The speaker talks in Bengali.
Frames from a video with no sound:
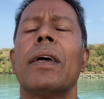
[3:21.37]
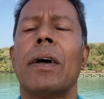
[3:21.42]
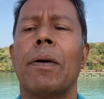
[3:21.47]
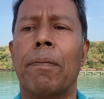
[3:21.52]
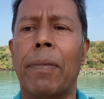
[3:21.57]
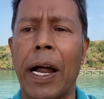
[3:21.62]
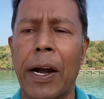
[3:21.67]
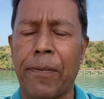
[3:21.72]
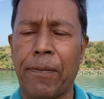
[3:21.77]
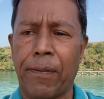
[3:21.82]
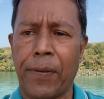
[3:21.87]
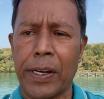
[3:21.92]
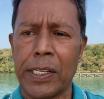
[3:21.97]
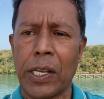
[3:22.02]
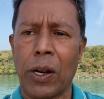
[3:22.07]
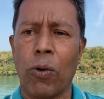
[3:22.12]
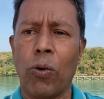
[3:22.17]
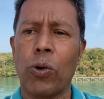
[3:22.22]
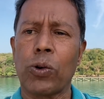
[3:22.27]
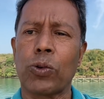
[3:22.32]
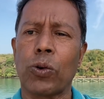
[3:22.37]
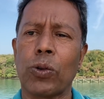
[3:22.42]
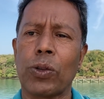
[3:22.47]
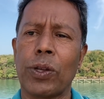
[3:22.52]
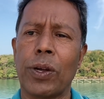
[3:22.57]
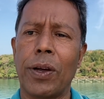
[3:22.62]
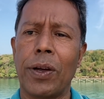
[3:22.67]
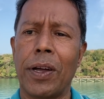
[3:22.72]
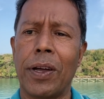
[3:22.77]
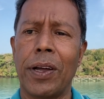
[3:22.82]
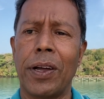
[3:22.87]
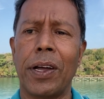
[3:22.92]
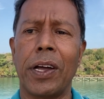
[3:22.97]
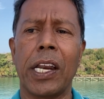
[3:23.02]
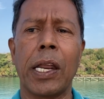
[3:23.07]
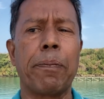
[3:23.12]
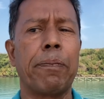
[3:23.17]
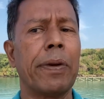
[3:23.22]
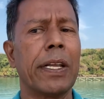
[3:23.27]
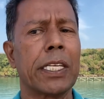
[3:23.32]
ব্লাড প্রেশার ওষুধ
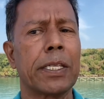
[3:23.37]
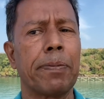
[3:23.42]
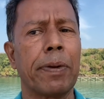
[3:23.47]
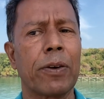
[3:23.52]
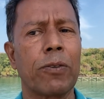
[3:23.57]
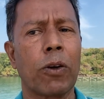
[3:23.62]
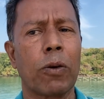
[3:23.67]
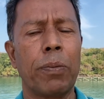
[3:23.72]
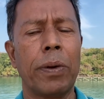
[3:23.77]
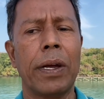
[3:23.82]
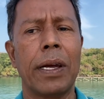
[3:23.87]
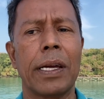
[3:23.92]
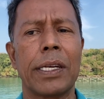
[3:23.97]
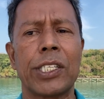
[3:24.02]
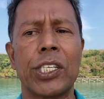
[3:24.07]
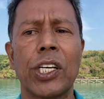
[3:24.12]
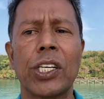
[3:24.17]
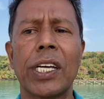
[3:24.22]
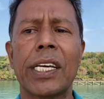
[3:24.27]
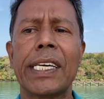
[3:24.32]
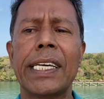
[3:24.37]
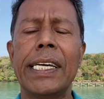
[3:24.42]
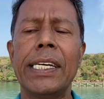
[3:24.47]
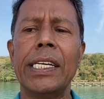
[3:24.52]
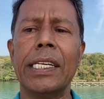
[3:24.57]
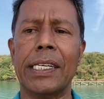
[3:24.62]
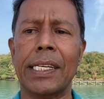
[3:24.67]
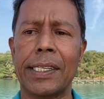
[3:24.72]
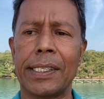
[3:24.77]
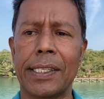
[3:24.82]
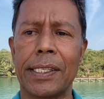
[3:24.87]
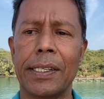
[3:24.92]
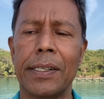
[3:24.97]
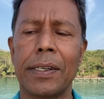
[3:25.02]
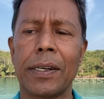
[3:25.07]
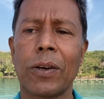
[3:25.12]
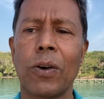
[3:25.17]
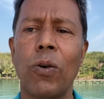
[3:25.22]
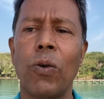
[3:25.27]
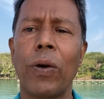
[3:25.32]
রিপ্লেসমেন্ট করবে সেটা কী জিনিস
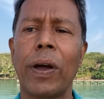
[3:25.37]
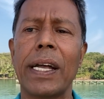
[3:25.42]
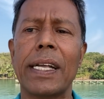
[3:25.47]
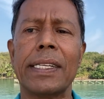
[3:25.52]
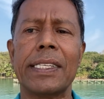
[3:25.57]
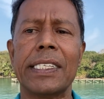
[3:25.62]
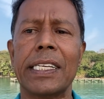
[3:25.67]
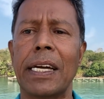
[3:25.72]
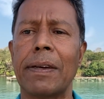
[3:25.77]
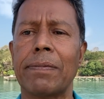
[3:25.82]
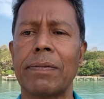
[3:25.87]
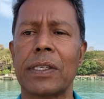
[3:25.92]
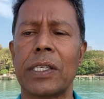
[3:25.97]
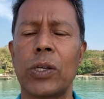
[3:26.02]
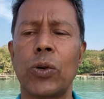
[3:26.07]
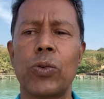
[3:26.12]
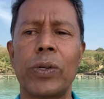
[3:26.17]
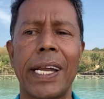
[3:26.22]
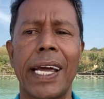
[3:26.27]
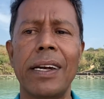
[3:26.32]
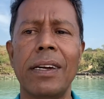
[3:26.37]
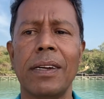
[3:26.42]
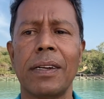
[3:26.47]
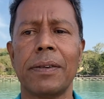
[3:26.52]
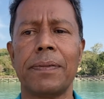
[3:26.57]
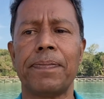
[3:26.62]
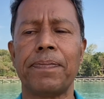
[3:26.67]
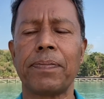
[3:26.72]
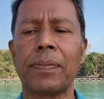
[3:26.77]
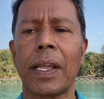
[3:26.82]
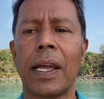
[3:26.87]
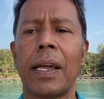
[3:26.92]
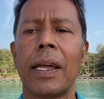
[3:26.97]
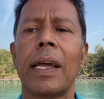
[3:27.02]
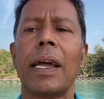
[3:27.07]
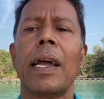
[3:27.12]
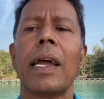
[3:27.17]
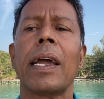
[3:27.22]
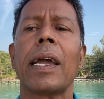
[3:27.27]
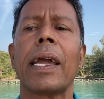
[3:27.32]
কো এনজাইম কিউটেন
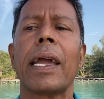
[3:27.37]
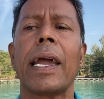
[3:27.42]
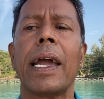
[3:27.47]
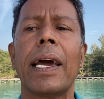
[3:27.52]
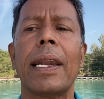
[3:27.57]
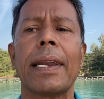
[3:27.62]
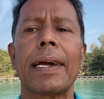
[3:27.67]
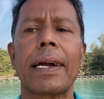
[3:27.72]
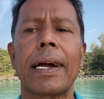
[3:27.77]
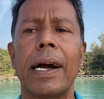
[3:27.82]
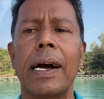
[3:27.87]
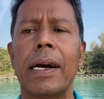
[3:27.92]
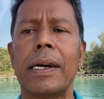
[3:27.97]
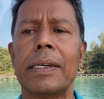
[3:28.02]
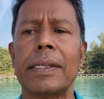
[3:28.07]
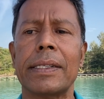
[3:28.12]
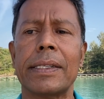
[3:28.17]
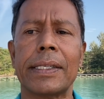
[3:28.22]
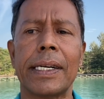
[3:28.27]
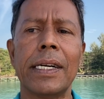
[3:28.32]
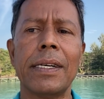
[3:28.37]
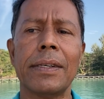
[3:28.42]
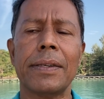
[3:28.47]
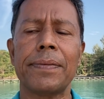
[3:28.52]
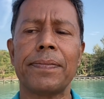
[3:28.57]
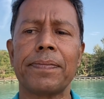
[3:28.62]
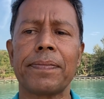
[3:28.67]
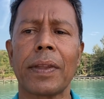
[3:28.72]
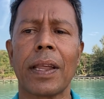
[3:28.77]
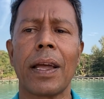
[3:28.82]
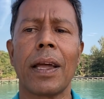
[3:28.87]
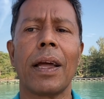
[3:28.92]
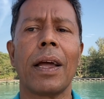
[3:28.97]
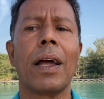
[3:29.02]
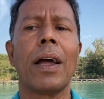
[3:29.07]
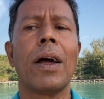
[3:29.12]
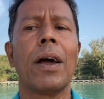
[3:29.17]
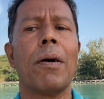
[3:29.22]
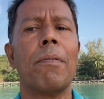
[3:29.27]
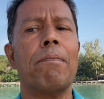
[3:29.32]
এল কার্নিটিন
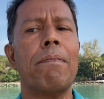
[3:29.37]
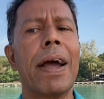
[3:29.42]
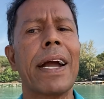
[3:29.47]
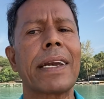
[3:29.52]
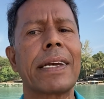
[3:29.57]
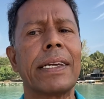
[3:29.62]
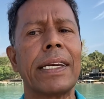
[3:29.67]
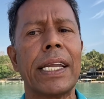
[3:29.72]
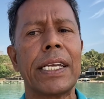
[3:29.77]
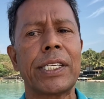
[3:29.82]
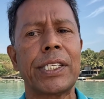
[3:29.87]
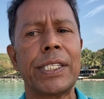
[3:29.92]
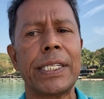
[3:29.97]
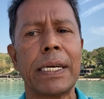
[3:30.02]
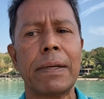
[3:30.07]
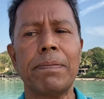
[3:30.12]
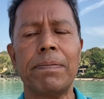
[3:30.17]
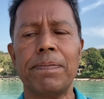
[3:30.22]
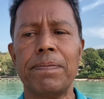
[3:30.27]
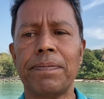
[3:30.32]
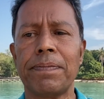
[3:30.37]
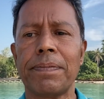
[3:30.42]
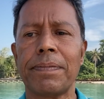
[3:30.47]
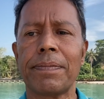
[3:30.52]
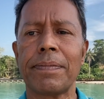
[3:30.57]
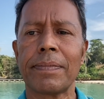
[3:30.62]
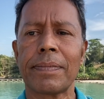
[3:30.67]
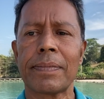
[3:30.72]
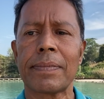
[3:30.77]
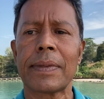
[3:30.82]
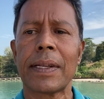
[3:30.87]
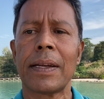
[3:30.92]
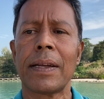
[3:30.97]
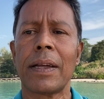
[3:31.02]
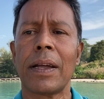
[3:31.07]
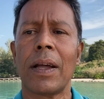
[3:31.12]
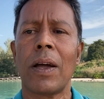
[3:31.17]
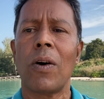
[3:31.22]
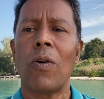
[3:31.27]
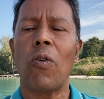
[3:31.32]
ম্যাগনেশিয়াম
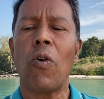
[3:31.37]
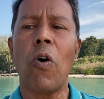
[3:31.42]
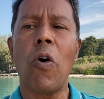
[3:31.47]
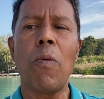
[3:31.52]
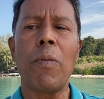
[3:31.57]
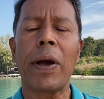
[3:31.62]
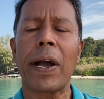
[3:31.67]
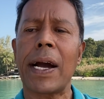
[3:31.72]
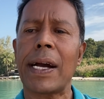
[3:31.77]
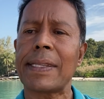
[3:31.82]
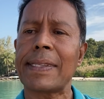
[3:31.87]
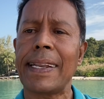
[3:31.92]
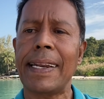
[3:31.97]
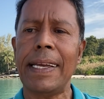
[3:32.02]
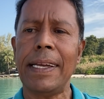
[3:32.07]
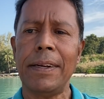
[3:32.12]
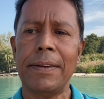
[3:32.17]
ওমেগা থ্রি